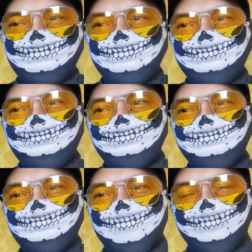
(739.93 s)
ya,
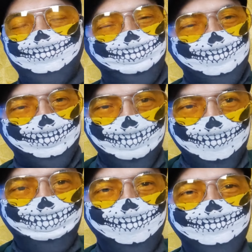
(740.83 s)
nggak dapat
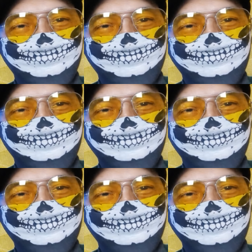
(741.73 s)
apa-apa